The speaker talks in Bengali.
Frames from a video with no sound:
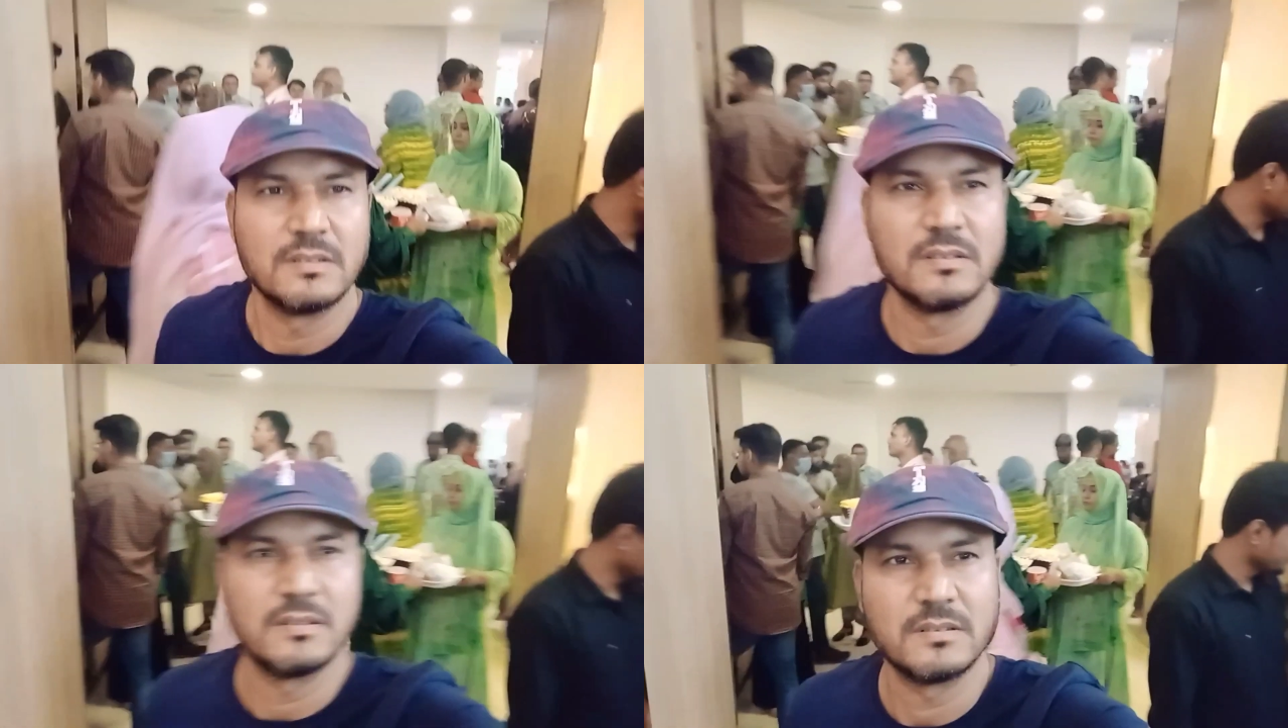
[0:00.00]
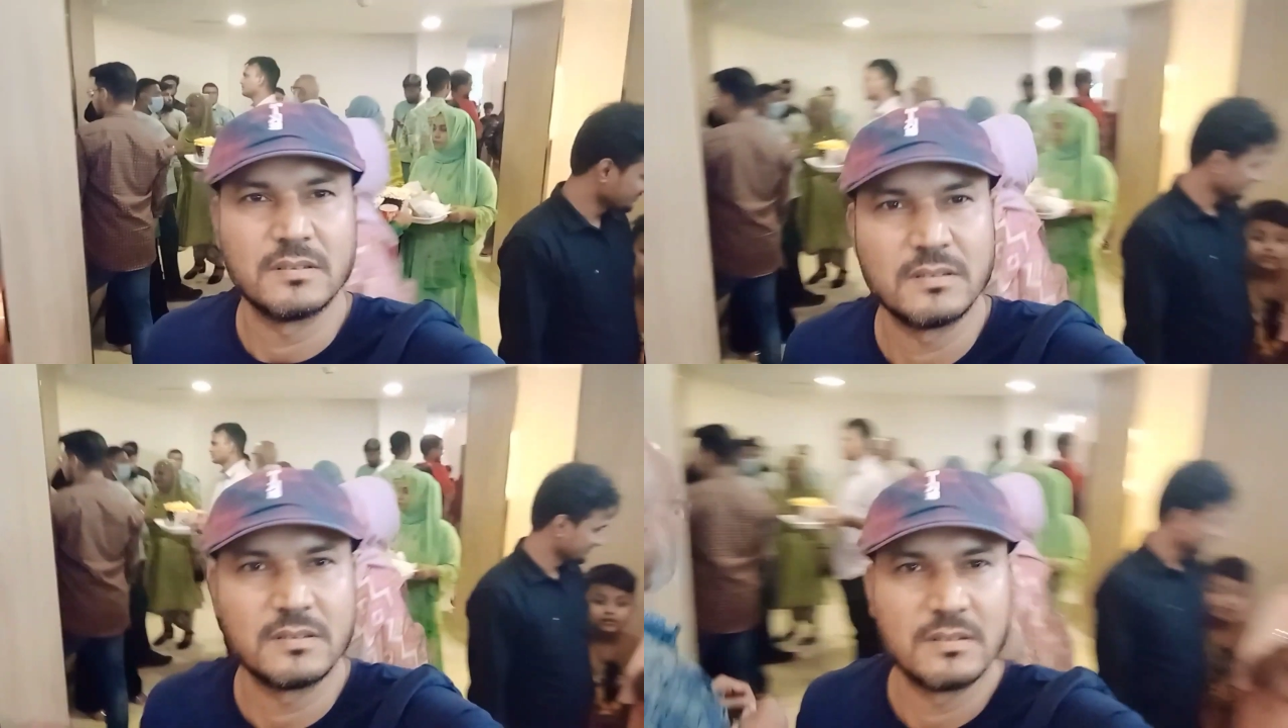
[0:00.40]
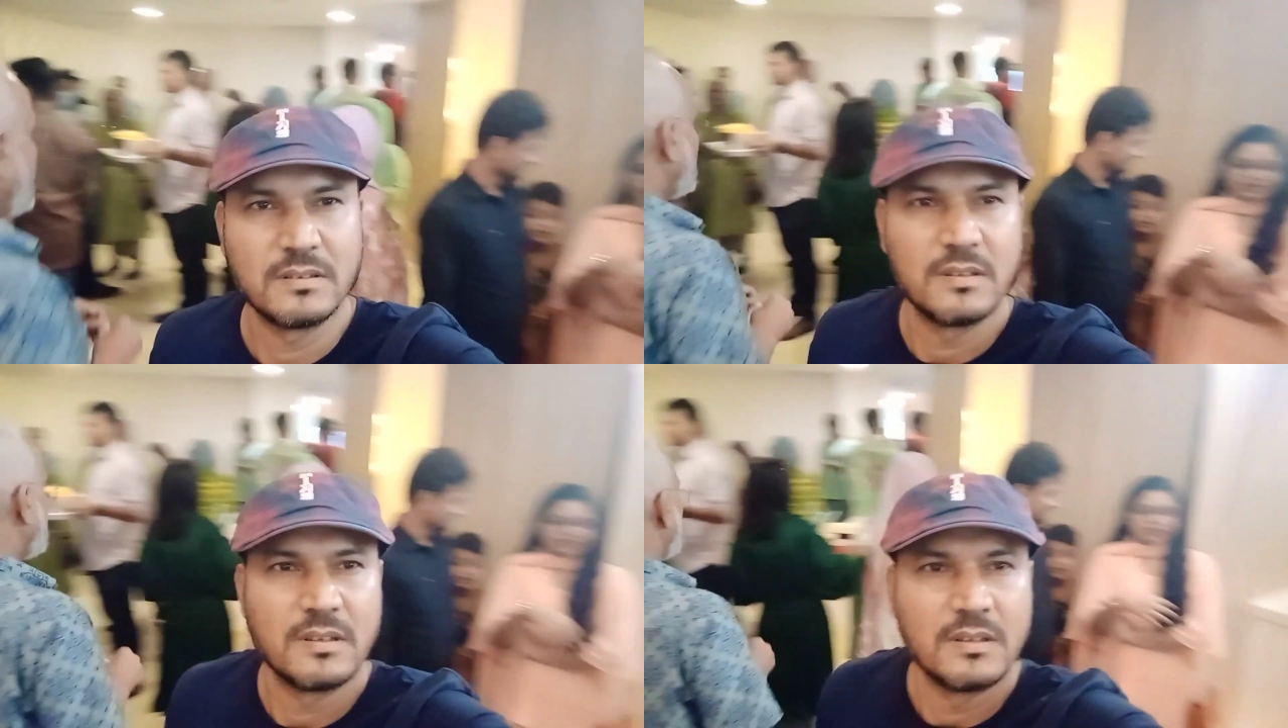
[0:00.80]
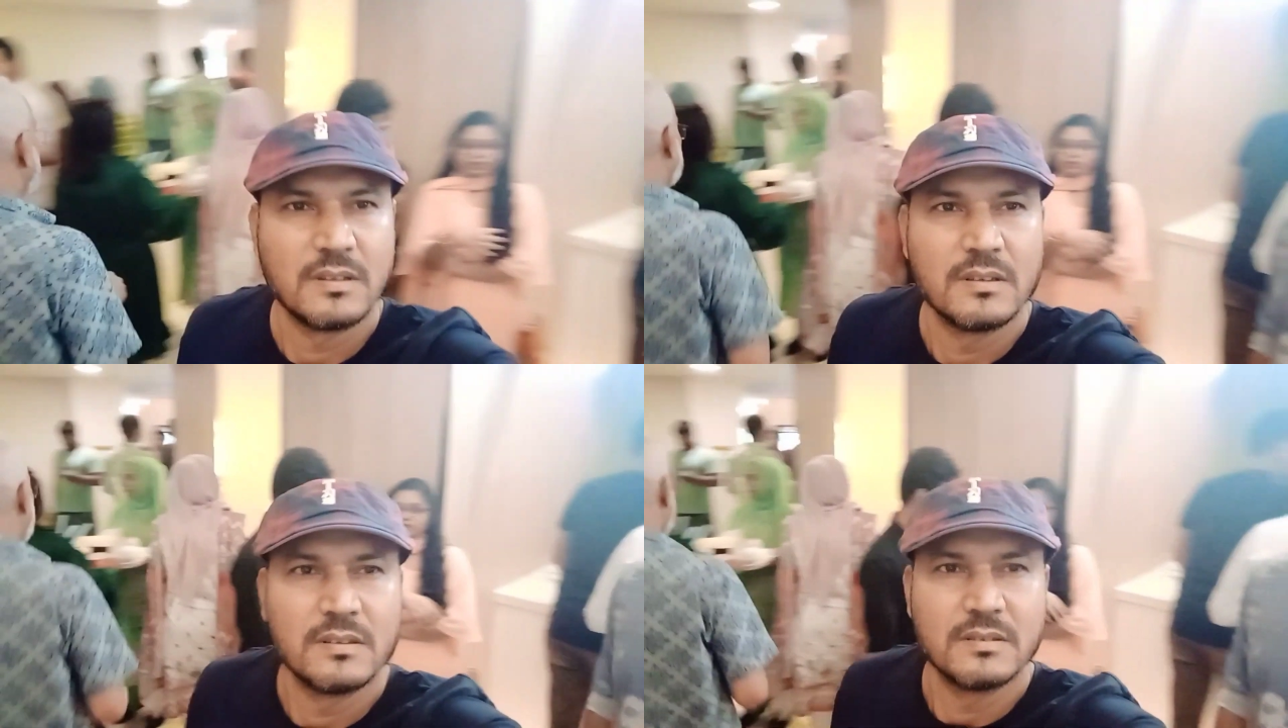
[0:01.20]
সুন্দর হবে
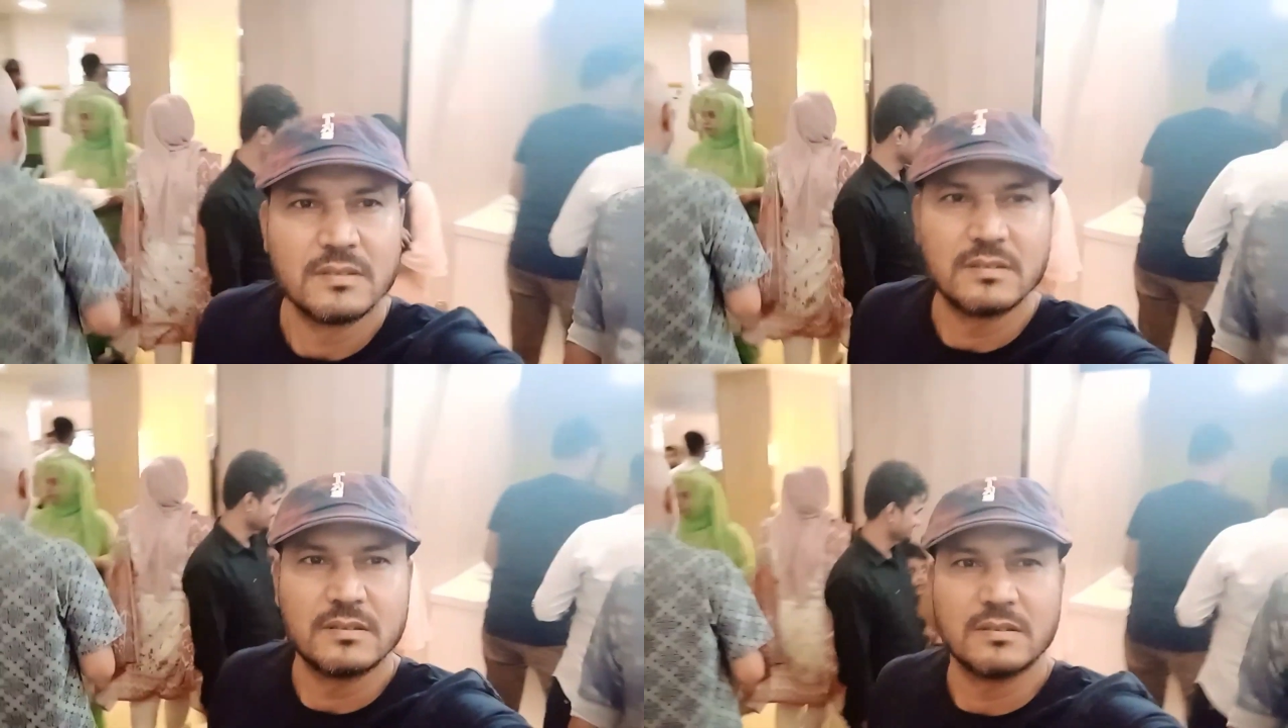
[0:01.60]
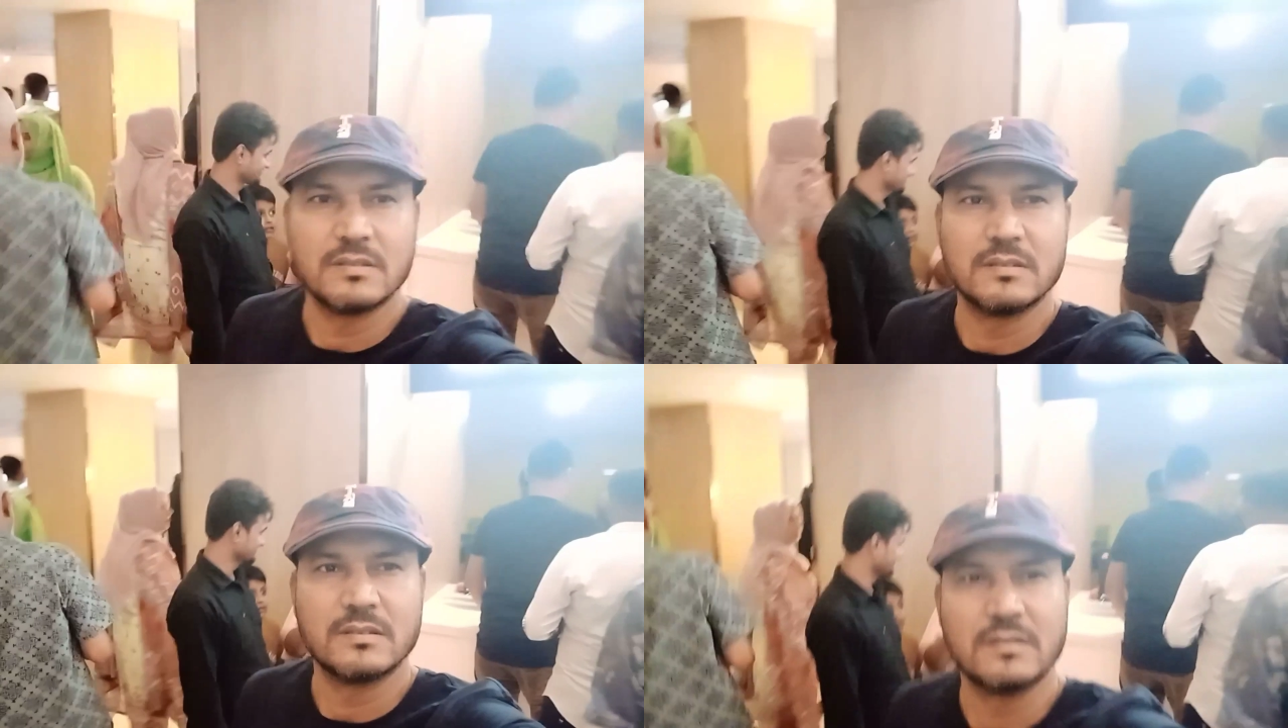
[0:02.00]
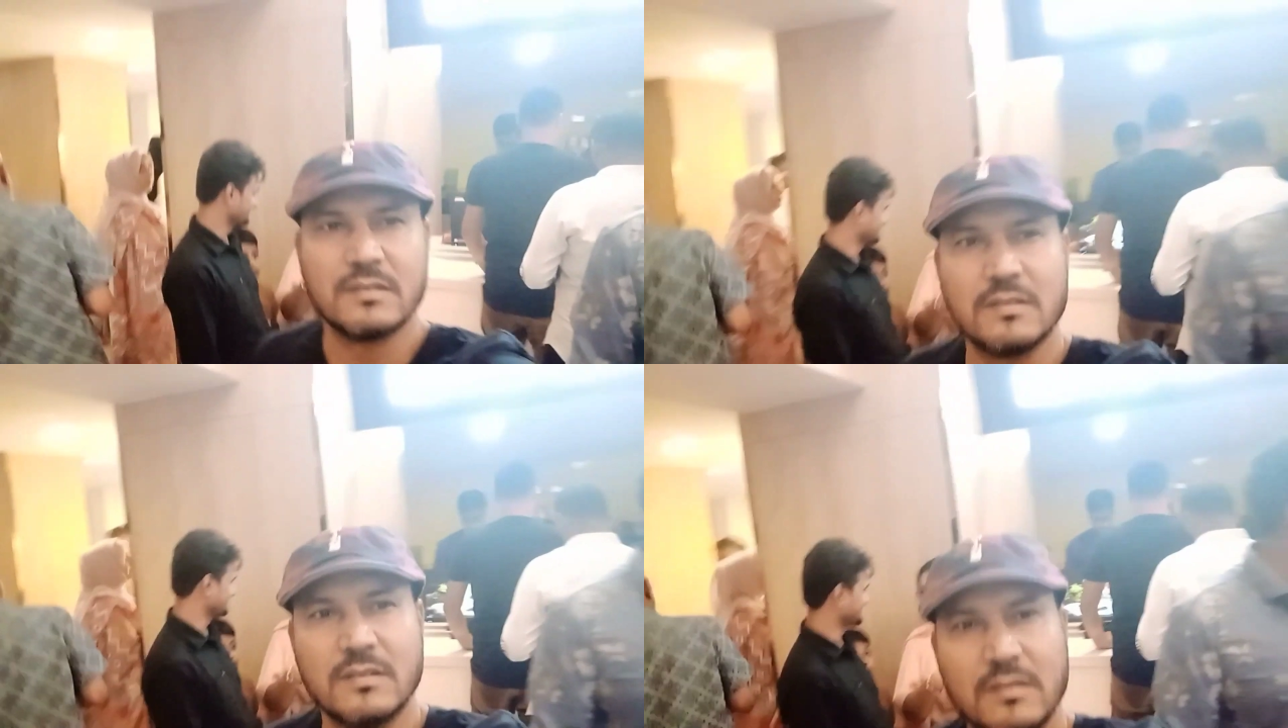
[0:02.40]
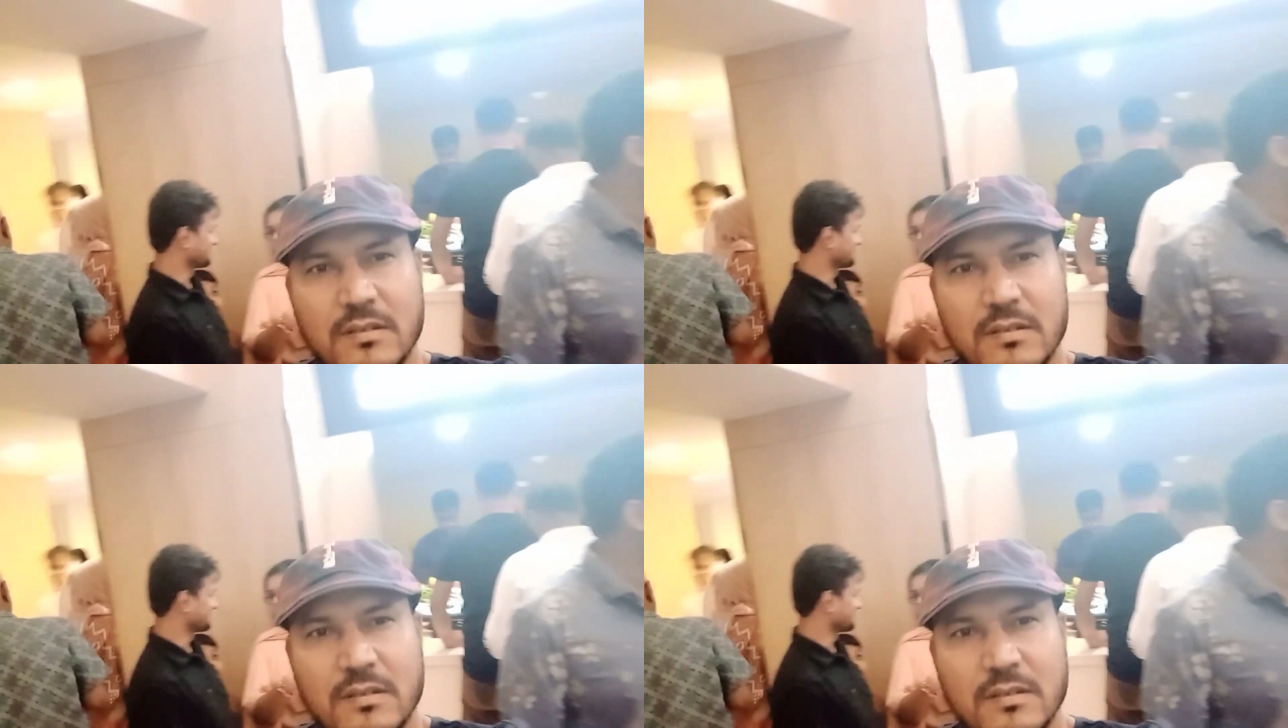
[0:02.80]
ভালো হবে এবং